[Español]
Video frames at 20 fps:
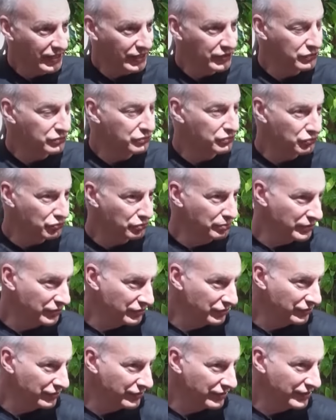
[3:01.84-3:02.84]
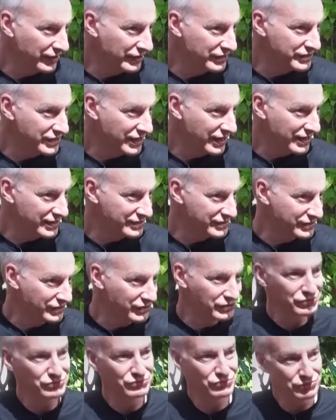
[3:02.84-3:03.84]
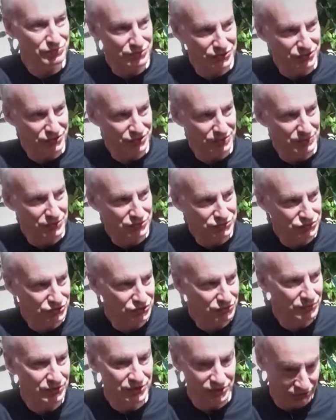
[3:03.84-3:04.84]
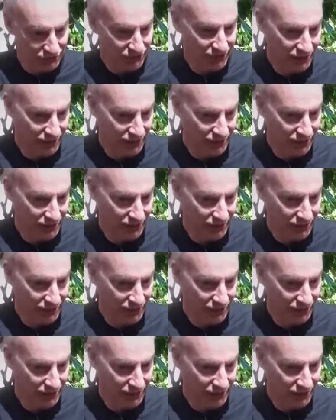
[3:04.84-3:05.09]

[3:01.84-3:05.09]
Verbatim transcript: que hay un número de chasis y un número de motor. Bueno,